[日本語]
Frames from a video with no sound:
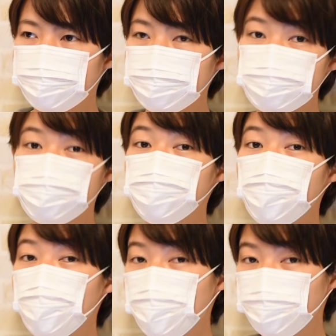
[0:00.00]
It's
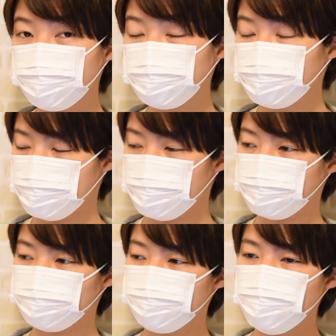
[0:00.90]
gone、
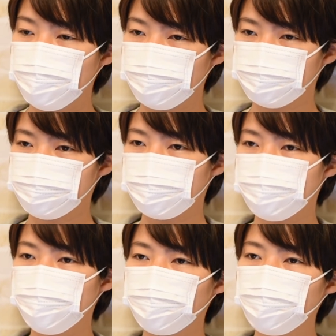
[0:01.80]
えーと、ともうそれは
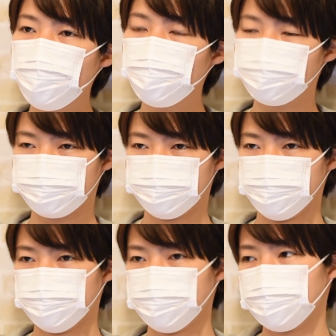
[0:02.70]
もう gone、
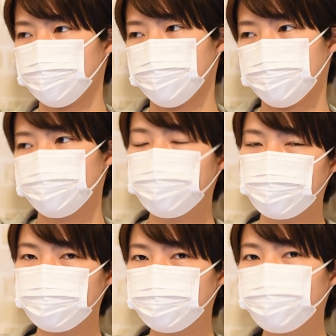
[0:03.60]
ね、どっ
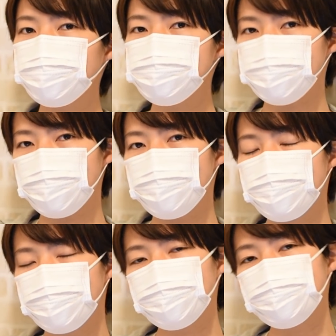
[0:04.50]
かに行きました
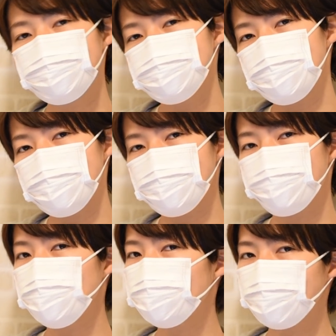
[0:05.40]
and I
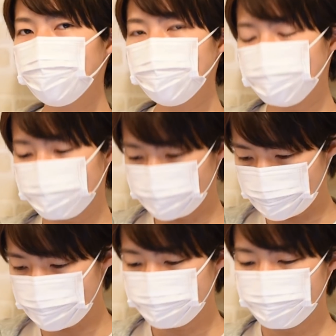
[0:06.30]
am okay と
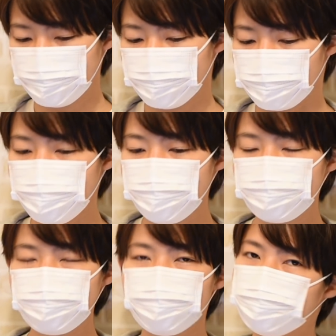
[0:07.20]
かが
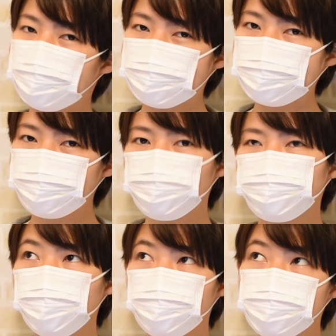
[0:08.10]
いいかなと
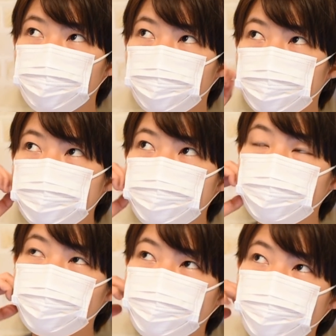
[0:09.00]
思います。というか私
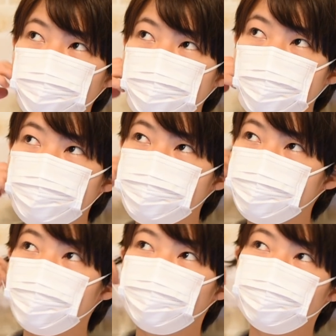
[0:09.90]
は多分それで
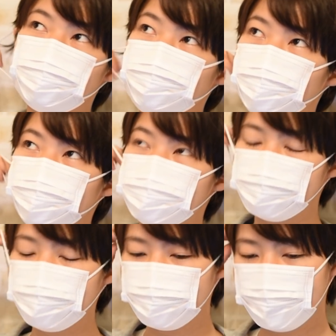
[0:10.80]
使うと思います
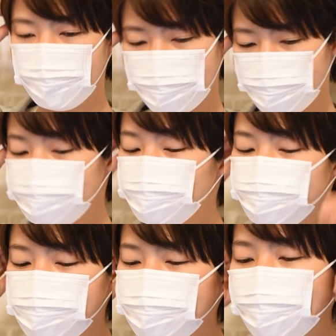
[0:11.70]
ね。えー、そ
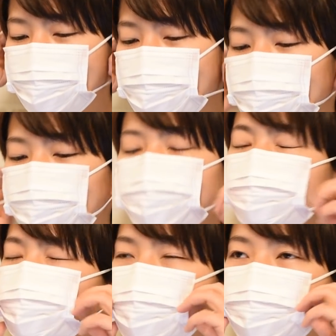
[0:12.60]
して最後、
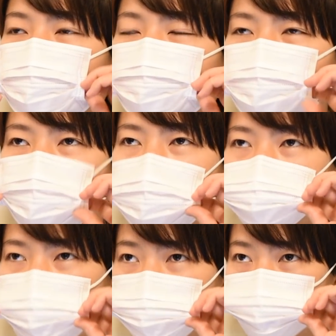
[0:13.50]
昨日今
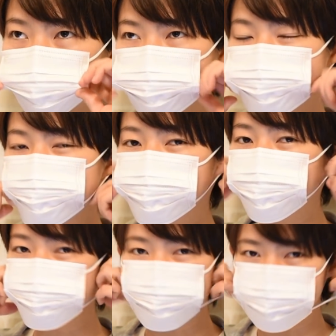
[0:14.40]
日あのマスクして
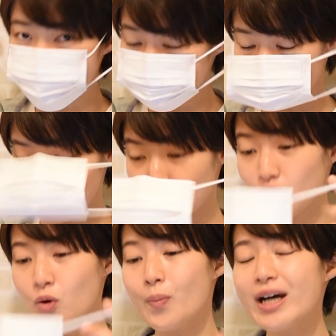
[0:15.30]
配信してたんですけど、
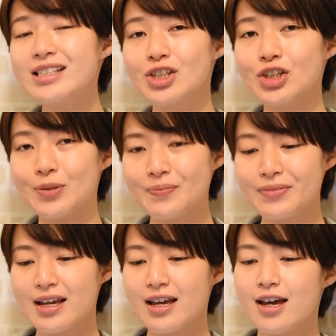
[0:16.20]
このマスク、
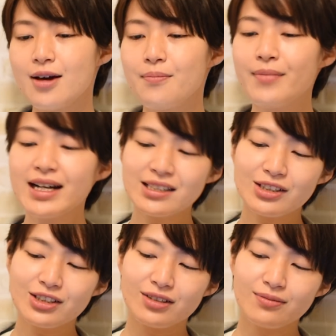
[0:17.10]

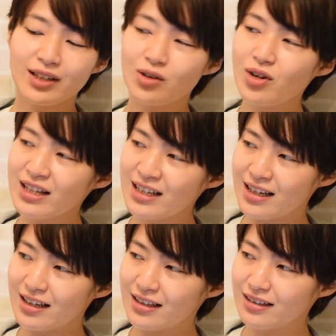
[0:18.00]
マスク、これ
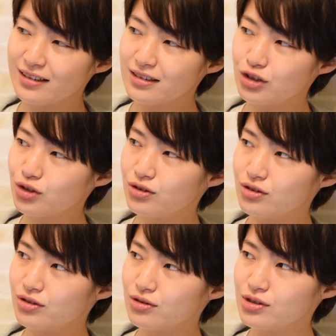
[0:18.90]
ね、ちょっ
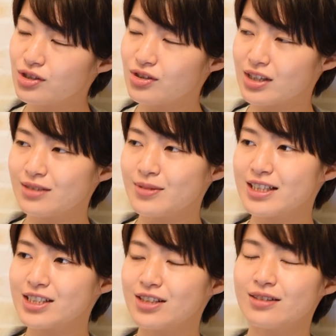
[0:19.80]
とご存知の方もい
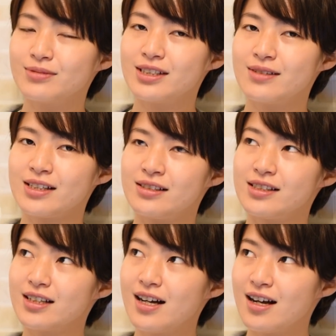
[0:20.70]
らっしゃるかもしれないんで
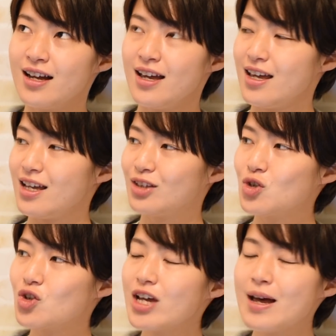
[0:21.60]
すが、えっ、ー、
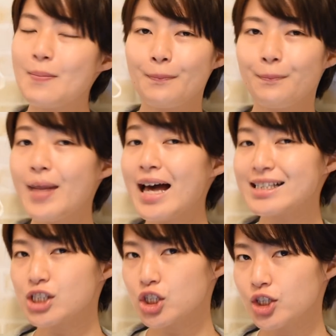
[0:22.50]
と、これ、
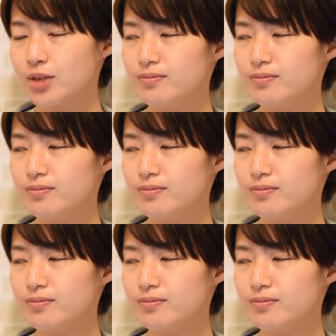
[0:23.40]
マスク。